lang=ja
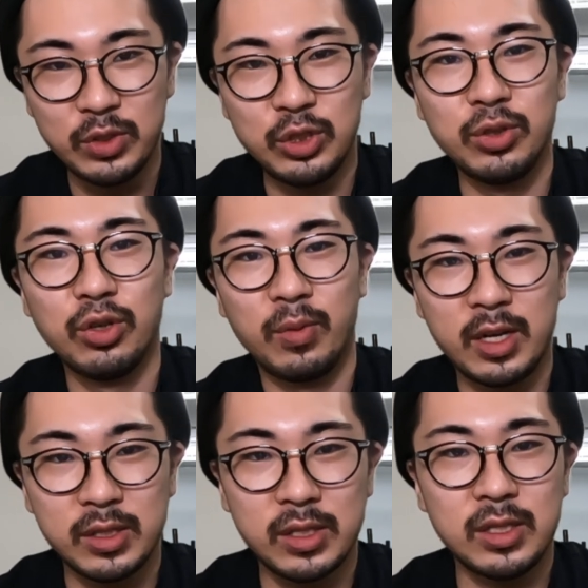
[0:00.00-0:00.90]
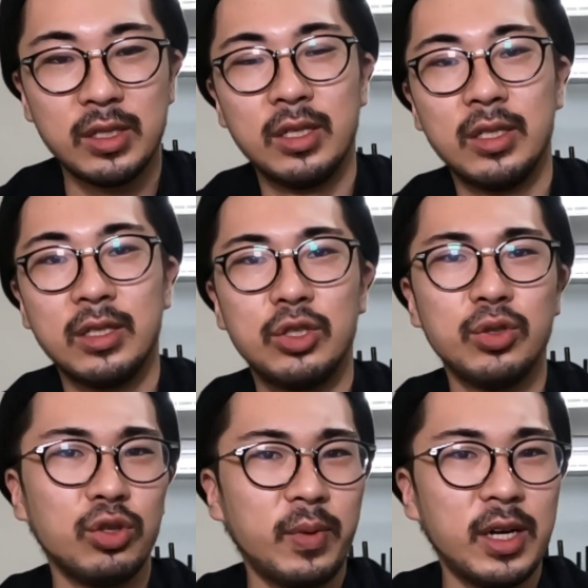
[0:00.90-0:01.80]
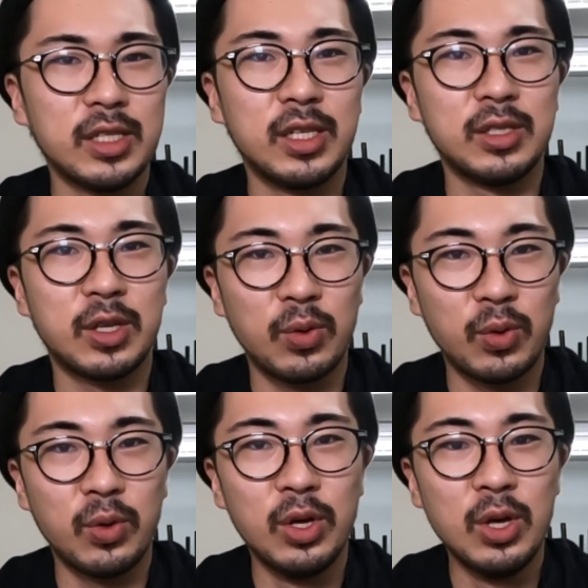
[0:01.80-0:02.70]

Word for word: 重量バランス重量バランスなんですけど